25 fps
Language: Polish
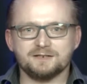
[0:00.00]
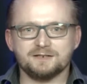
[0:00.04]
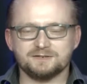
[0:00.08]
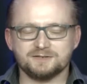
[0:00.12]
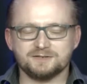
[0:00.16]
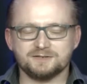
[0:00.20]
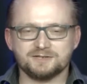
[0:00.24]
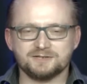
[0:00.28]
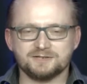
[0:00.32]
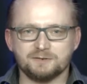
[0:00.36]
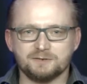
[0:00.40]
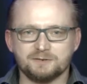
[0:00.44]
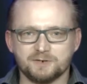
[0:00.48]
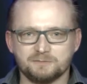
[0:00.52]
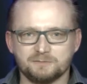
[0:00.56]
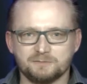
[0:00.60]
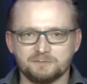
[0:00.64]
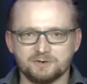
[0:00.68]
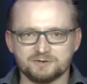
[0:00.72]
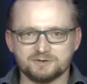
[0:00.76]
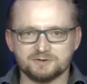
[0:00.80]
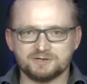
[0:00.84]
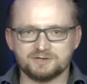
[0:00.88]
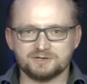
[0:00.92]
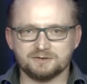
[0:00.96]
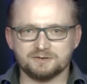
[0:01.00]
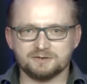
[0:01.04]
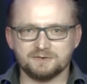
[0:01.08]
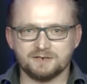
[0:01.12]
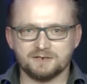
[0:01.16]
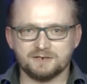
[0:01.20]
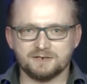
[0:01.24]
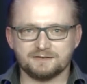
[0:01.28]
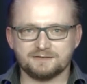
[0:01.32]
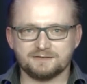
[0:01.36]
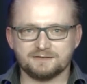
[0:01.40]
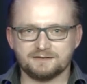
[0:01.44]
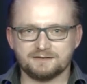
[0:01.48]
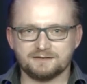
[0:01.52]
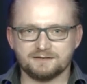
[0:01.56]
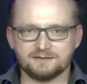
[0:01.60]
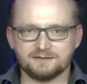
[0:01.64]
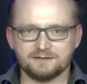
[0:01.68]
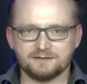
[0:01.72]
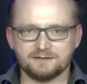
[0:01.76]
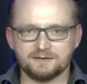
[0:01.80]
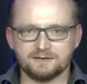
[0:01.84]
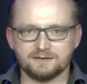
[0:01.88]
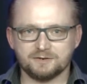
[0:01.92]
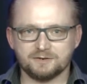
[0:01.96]
Dzisiaj moim gościem jest
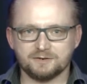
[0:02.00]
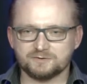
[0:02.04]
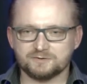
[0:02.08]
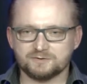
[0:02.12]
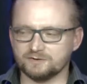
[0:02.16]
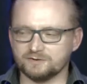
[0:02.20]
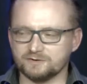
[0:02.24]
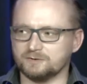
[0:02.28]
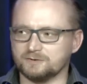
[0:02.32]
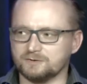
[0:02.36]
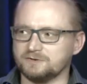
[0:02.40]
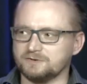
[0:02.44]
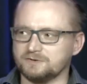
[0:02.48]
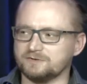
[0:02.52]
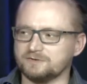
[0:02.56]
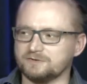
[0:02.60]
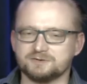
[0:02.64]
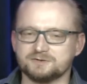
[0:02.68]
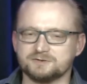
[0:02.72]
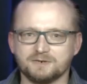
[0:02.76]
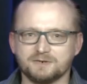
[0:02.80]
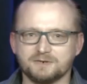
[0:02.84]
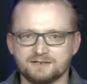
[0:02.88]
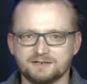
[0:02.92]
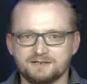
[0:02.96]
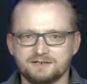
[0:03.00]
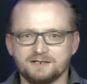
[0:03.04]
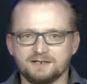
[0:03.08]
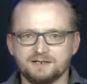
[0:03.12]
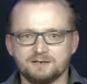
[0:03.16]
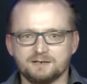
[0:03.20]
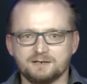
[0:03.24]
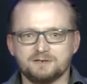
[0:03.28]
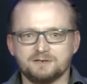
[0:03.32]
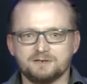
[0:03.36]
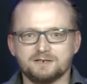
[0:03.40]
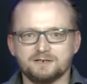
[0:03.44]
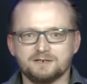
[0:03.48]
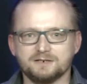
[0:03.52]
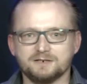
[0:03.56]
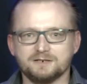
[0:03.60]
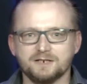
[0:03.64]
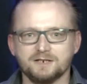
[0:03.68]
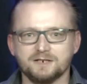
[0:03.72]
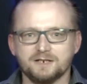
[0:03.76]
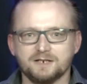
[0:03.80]
e, jego świątobliwość Bhakti Abhay